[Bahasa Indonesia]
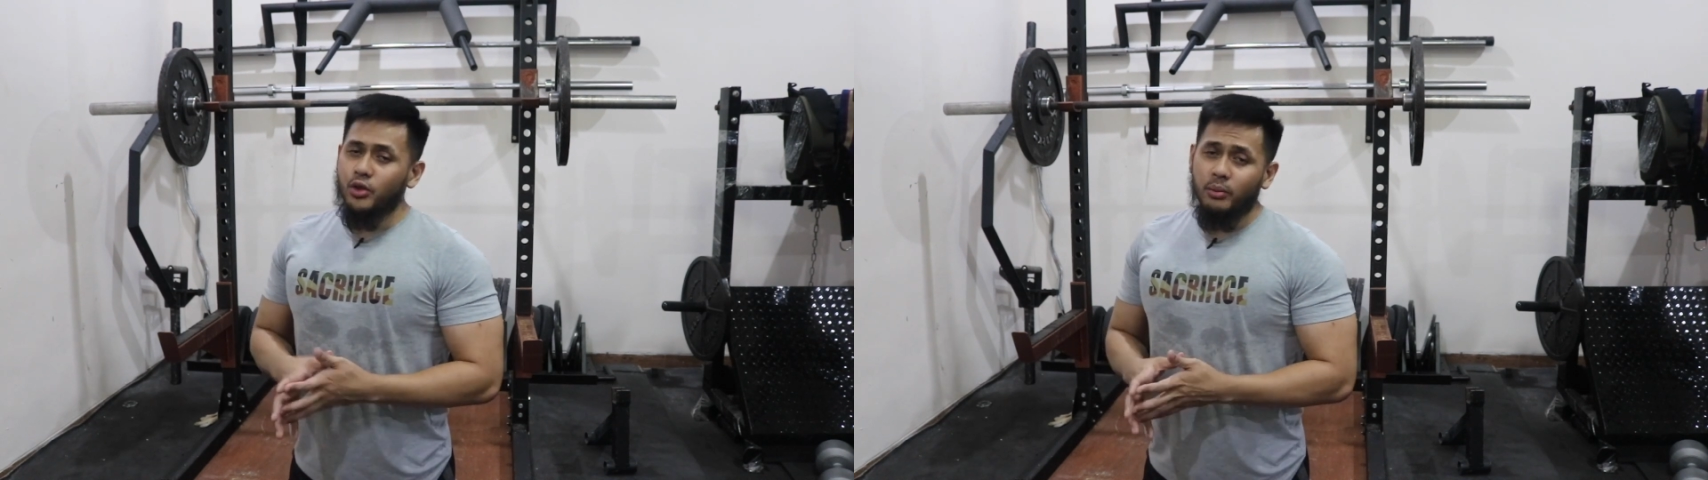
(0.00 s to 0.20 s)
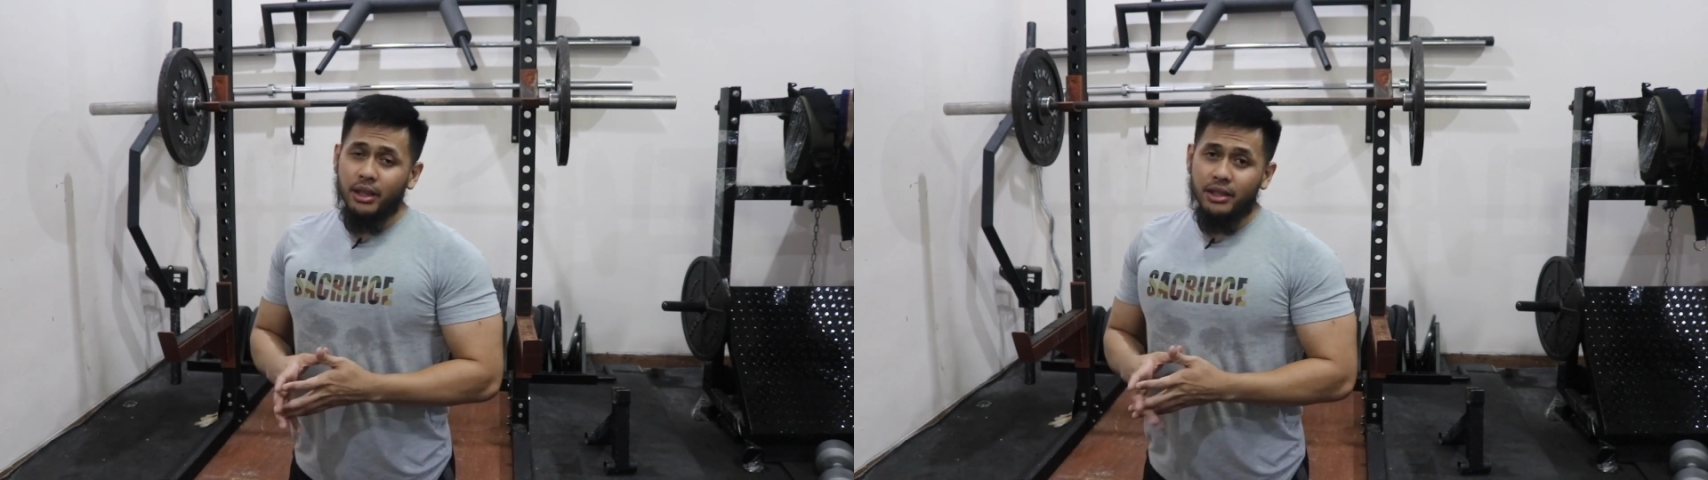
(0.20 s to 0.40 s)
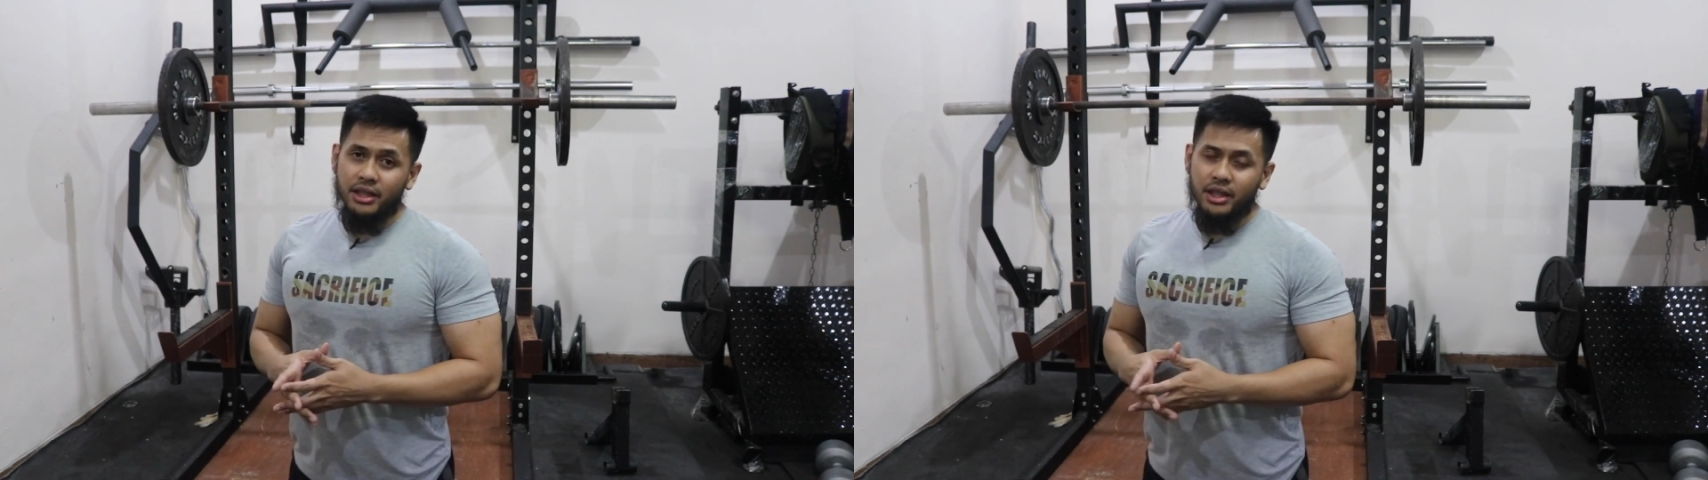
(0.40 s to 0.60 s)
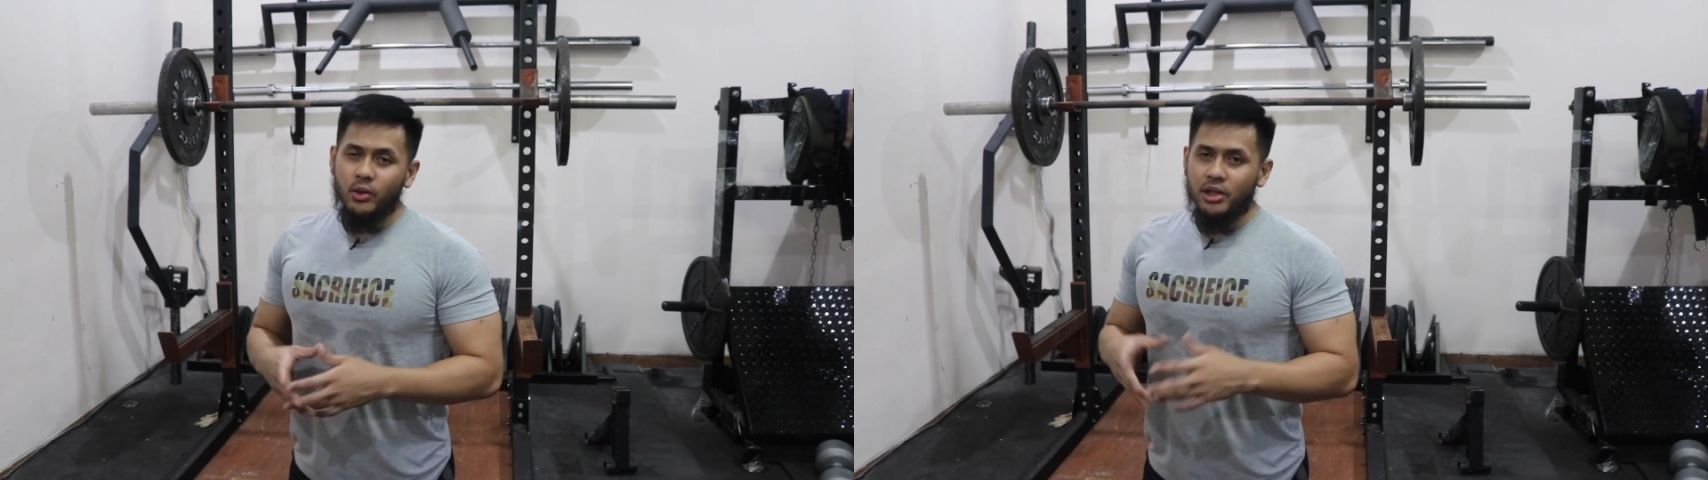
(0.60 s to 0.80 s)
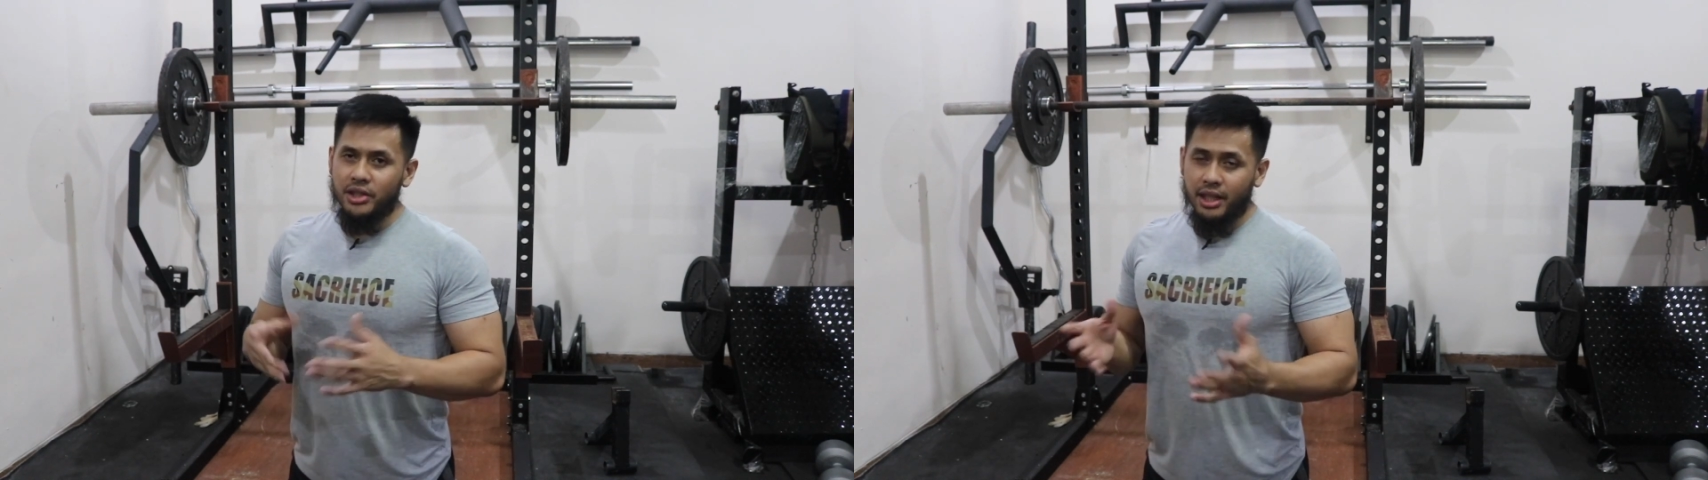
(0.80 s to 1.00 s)
Cuman di sini
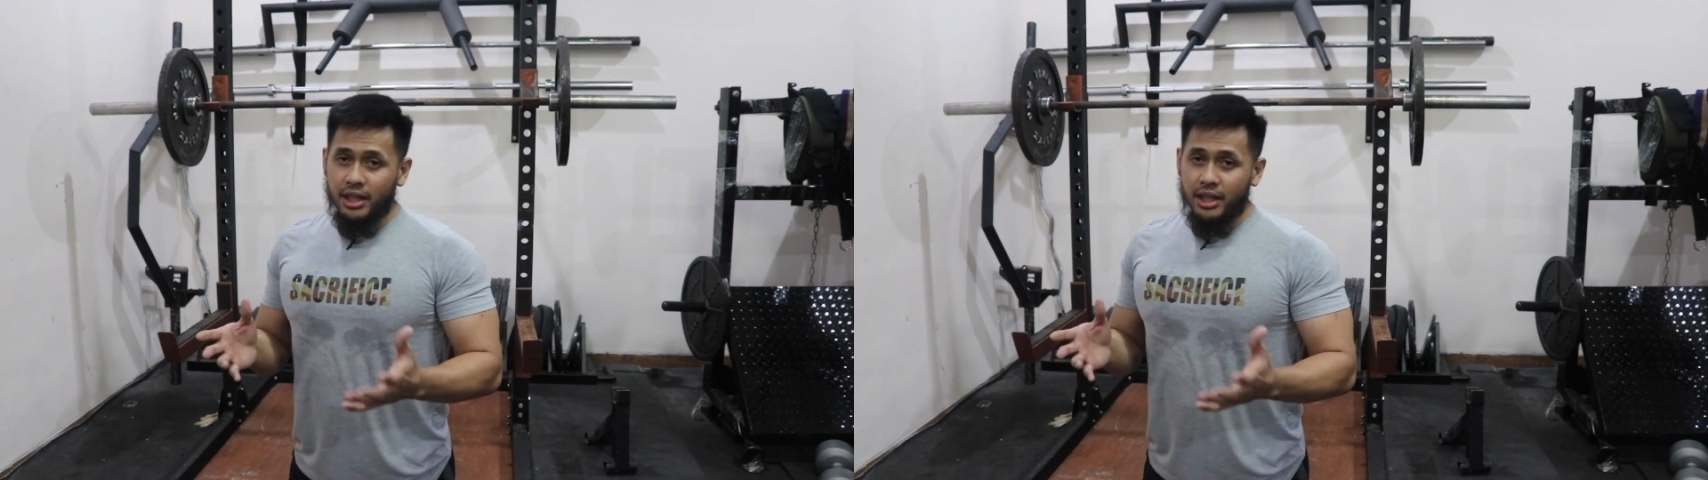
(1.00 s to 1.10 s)
gue share